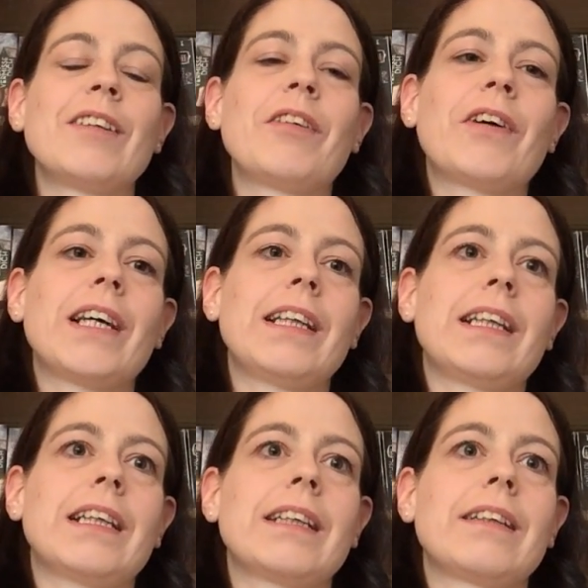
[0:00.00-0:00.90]
noch
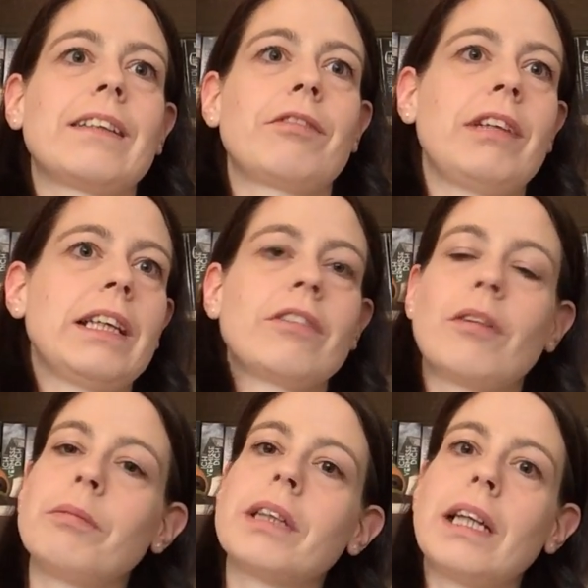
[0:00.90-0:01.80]
anders. Vielleicht
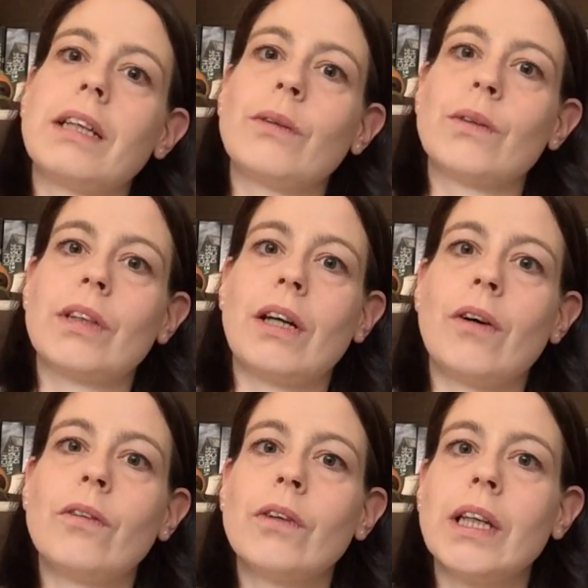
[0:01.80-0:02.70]
komme ich gleich noch
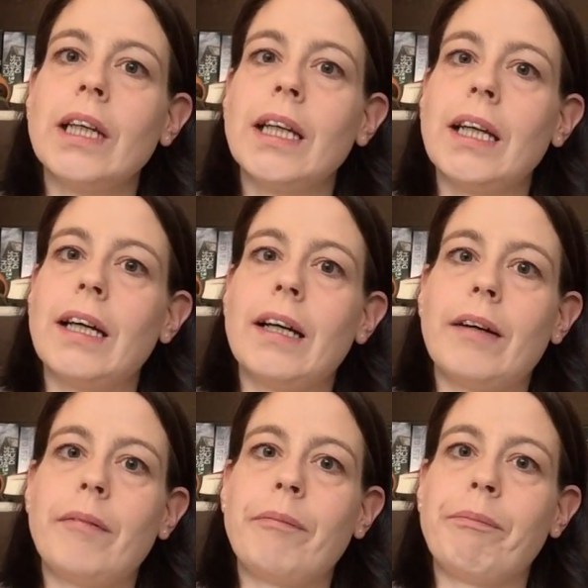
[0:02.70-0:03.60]
drauf.
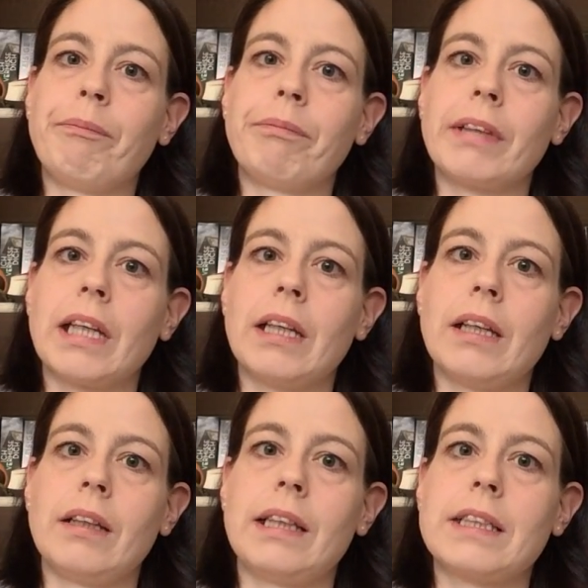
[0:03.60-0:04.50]
Ähm,
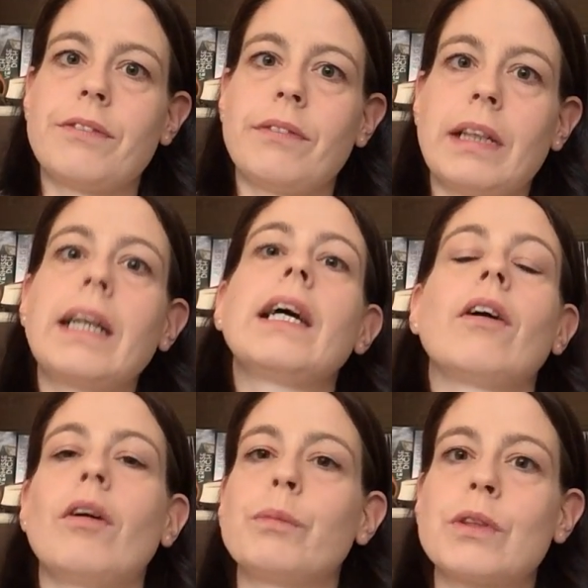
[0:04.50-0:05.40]
das ah
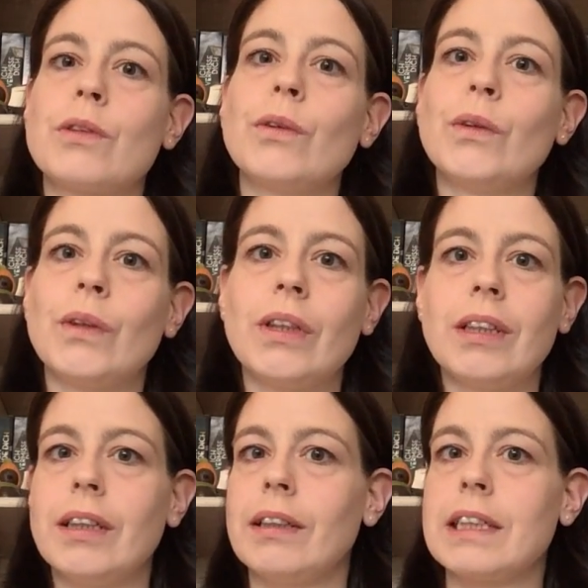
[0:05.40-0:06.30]
ja, obszön.
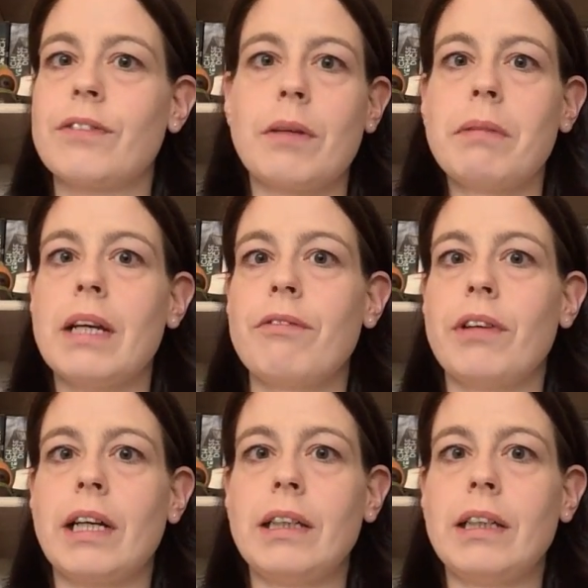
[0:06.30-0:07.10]
Das war mir einfach